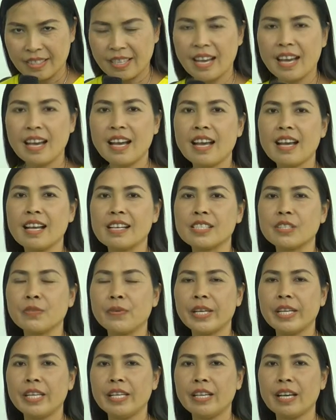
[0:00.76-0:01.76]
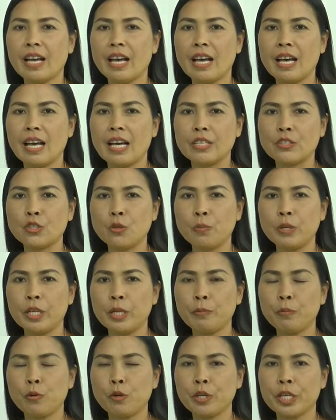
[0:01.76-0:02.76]
ค่ะสวัสดีค่ะชมพ
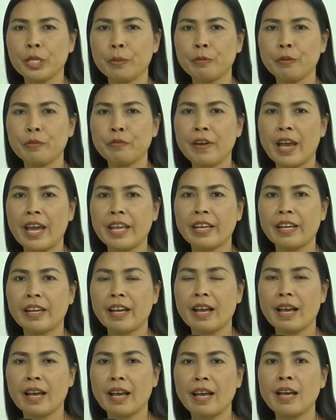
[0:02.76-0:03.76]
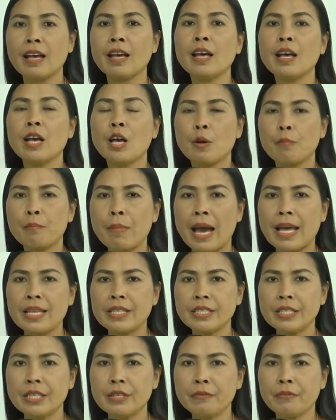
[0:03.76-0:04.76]
ลินโพคิวปีฝ้ายนะคะบ้าน
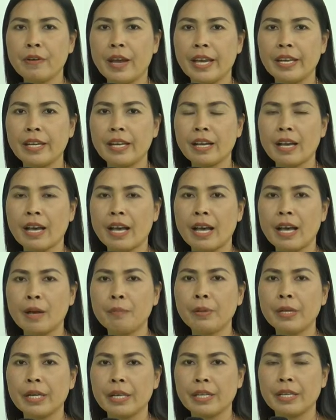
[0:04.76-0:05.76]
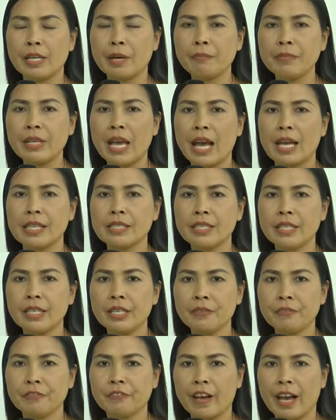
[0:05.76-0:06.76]
จี้ไฝนะคะผลิตน้ำยา
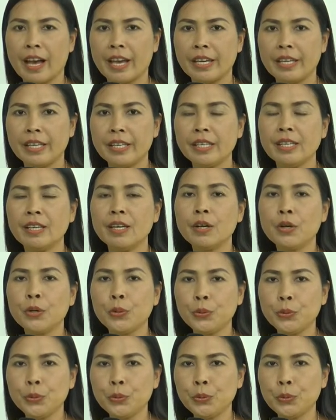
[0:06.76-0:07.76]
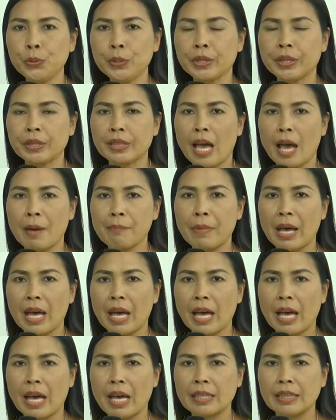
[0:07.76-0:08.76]
จี้ไฝหูตาป
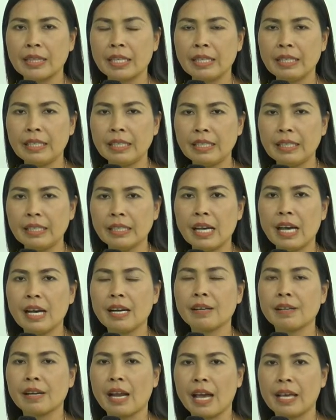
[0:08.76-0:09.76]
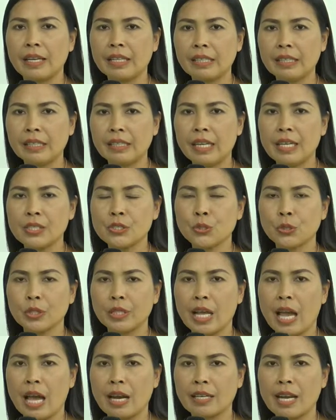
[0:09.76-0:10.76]
ลาติ่งเนื้อกระเนื้อจุด
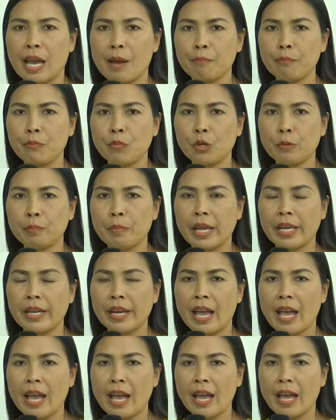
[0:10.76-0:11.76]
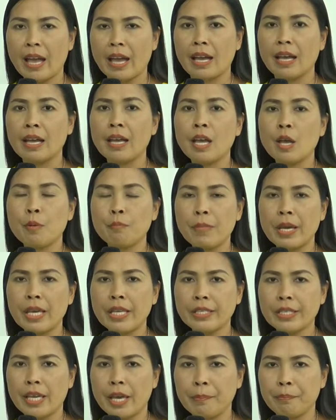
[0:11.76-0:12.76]
ด่างดำบนใบหน้าไม่
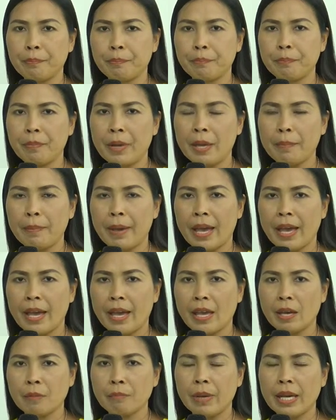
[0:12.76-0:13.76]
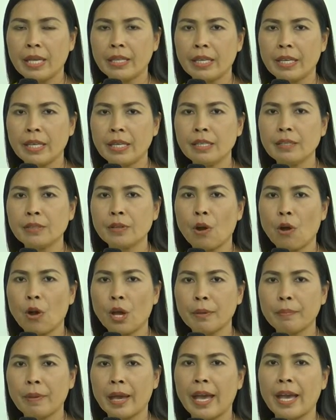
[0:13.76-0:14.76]
เจ็บไม่แพงไม่ทิ้งรอ
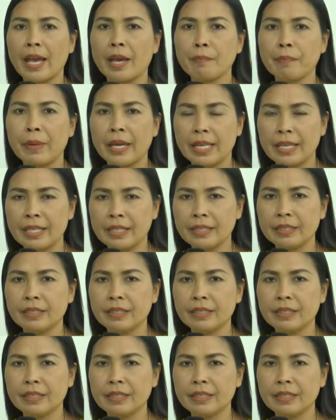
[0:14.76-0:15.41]
ยแผลเป็น